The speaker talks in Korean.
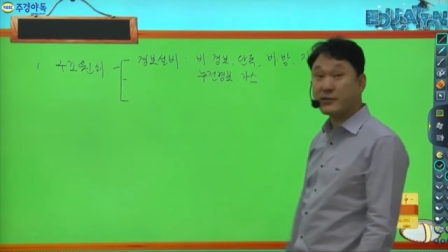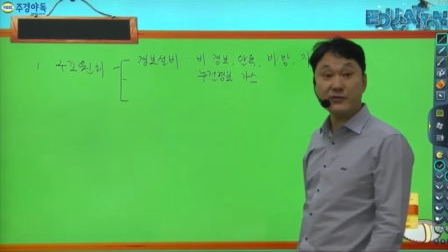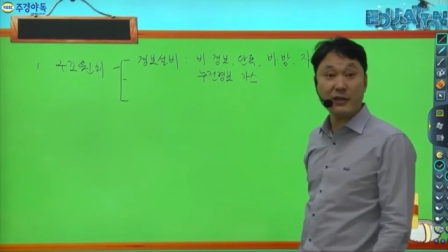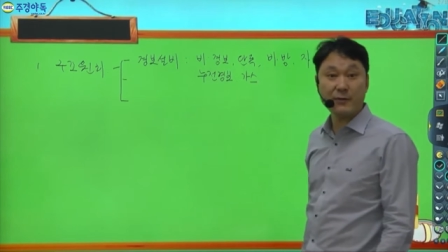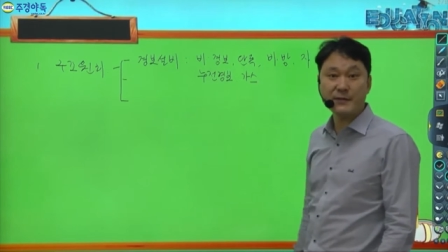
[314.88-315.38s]

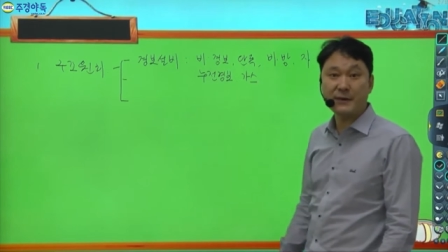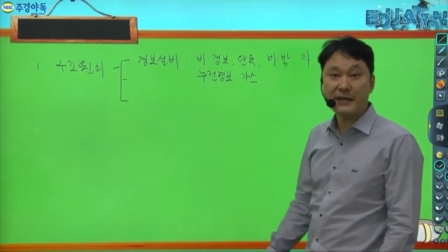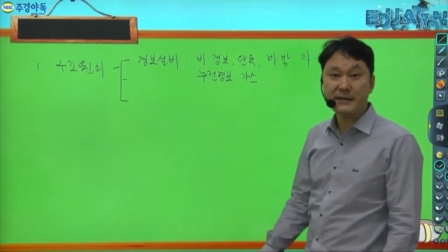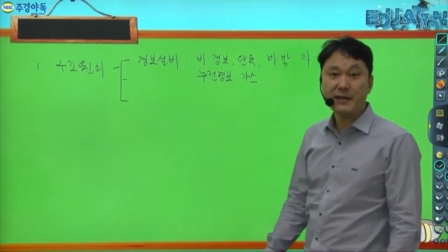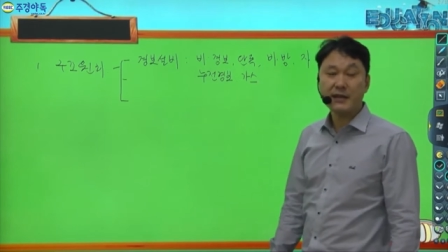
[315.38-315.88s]
기준에는
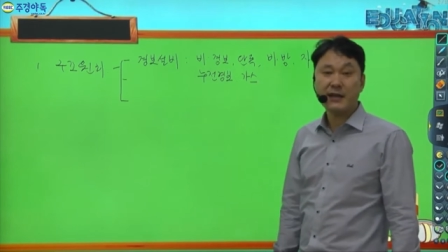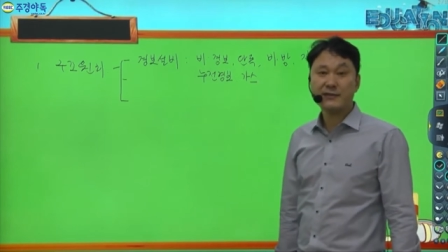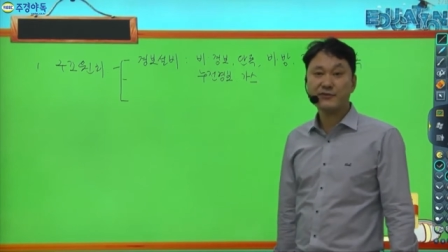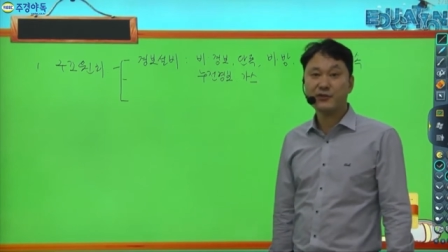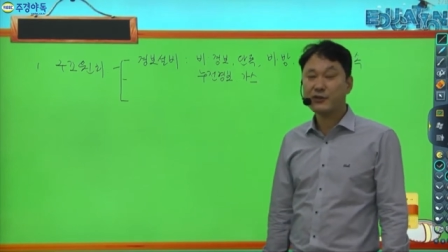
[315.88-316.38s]
없지만
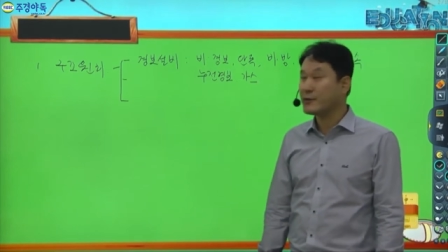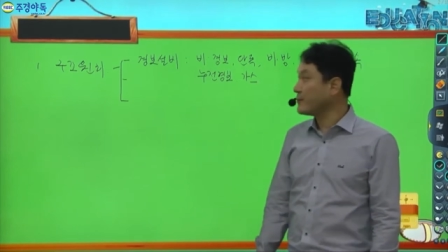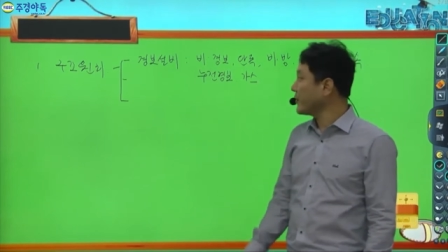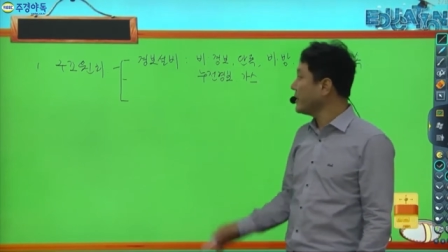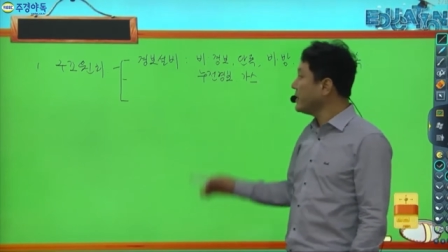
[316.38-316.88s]
가스순설
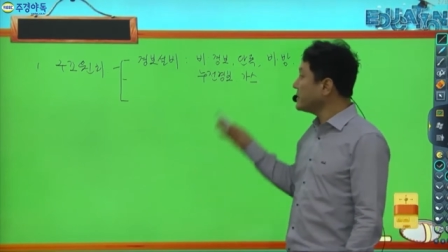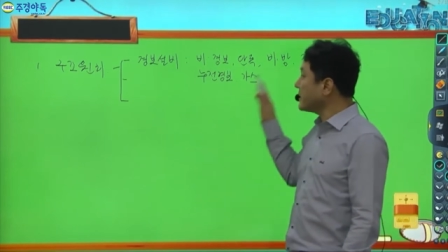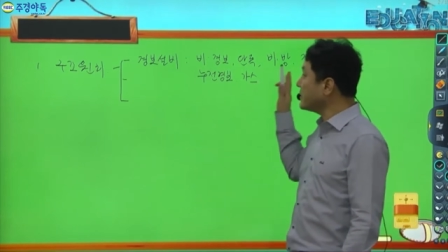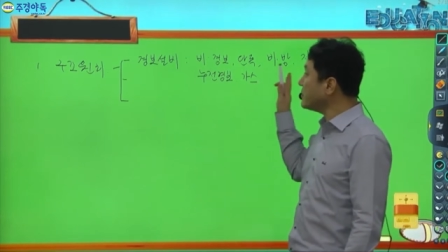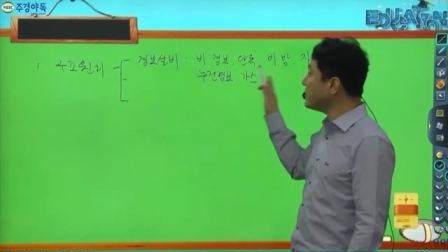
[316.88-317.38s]
정비
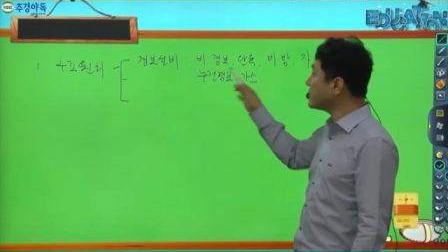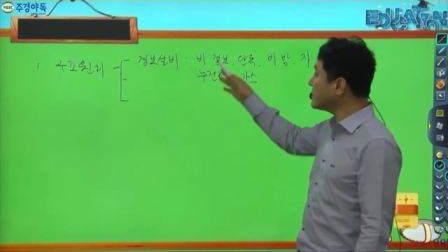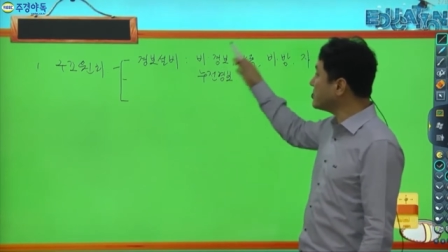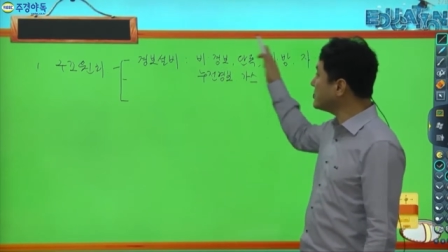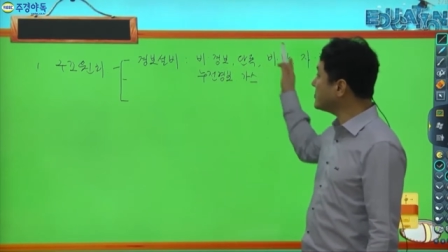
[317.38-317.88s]
자 이런
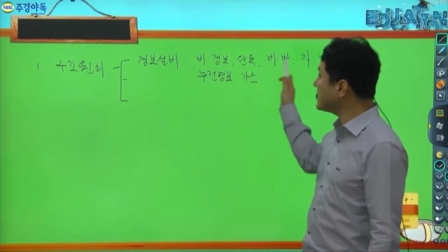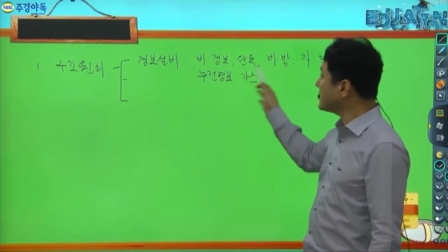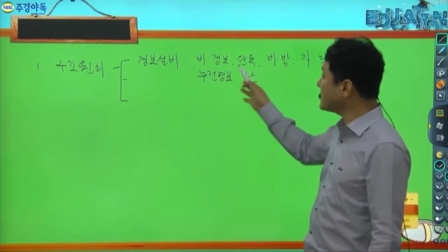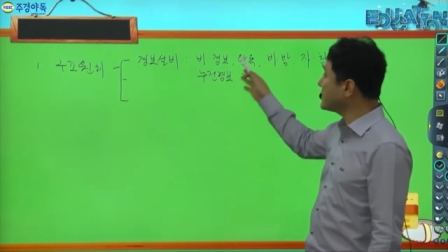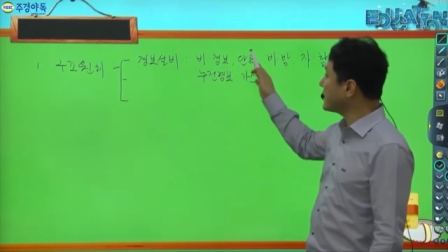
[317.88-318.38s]
것들이
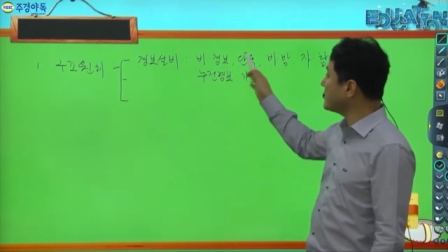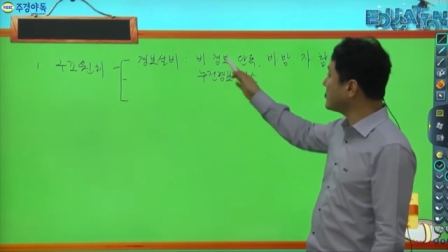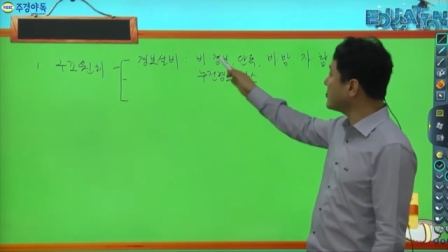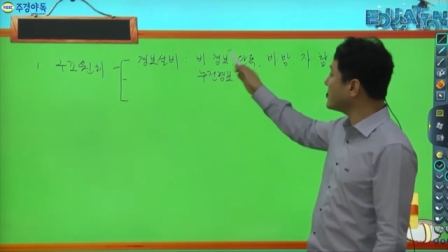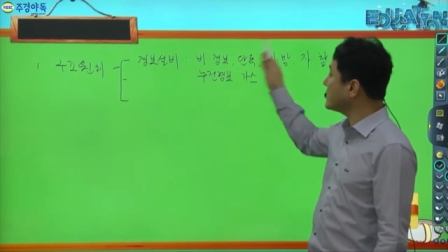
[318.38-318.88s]
있습니다 이런
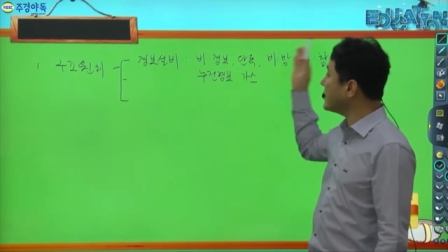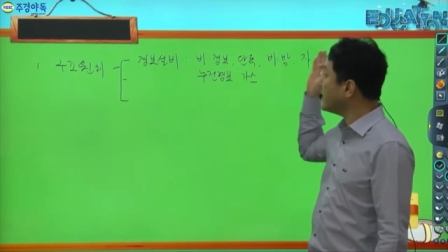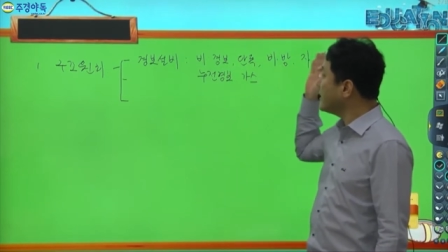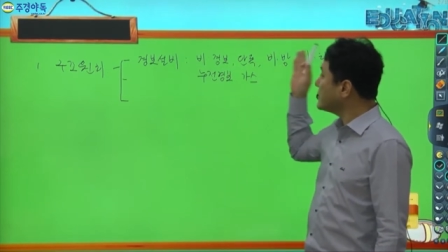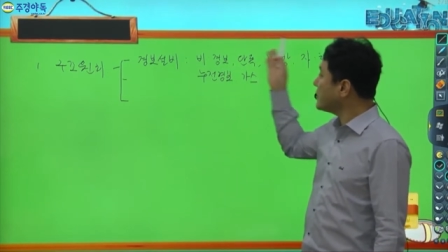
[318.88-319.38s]
것들의
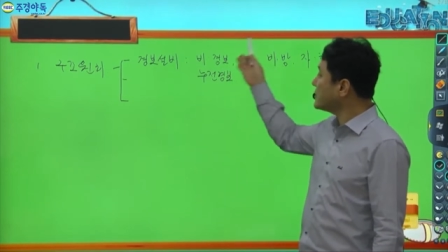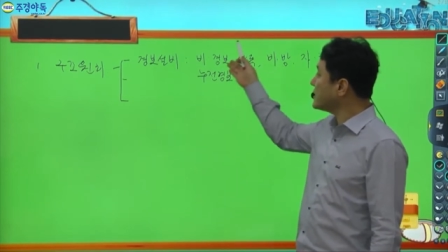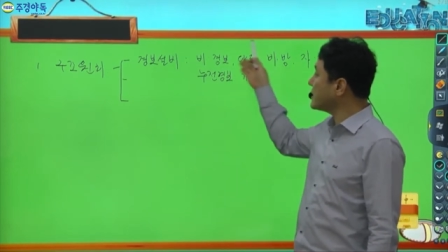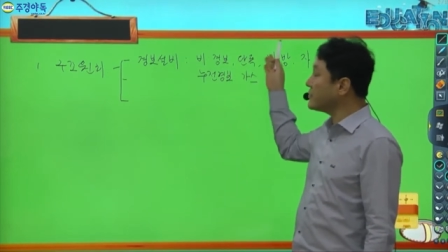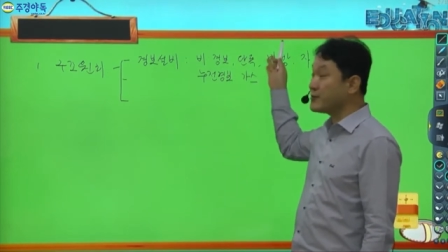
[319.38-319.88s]

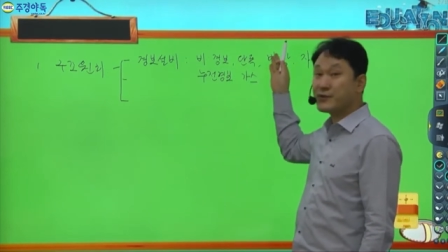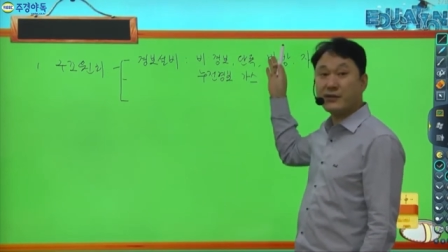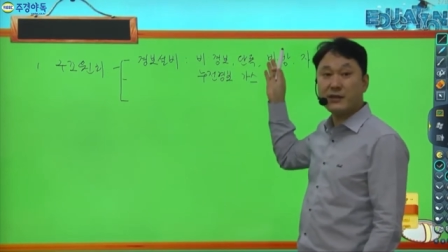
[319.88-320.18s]
설치 기준